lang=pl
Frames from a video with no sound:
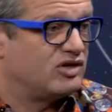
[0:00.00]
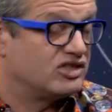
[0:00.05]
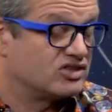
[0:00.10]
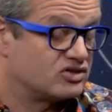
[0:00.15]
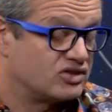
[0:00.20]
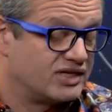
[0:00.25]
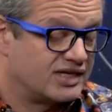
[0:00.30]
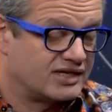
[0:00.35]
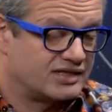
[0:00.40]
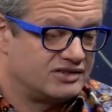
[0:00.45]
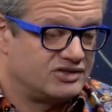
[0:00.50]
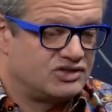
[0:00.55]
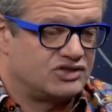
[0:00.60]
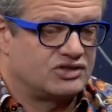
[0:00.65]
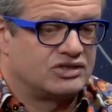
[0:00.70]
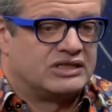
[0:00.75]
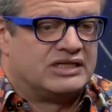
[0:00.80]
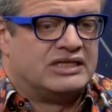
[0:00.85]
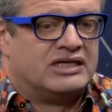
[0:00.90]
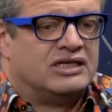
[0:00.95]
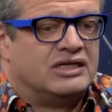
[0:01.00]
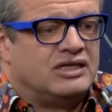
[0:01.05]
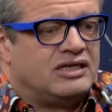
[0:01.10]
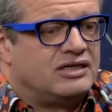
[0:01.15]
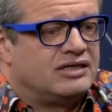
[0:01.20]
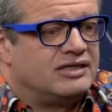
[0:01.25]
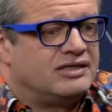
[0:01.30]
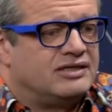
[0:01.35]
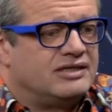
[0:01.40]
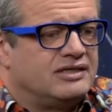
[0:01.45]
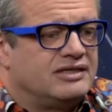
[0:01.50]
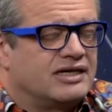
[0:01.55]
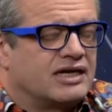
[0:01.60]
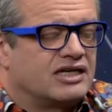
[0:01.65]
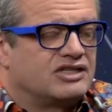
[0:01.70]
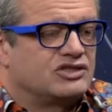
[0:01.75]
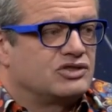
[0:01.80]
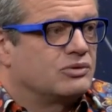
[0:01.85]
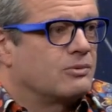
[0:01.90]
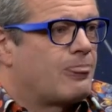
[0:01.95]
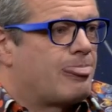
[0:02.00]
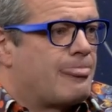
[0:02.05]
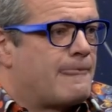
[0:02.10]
jest to jakiś. Yy, sygnał.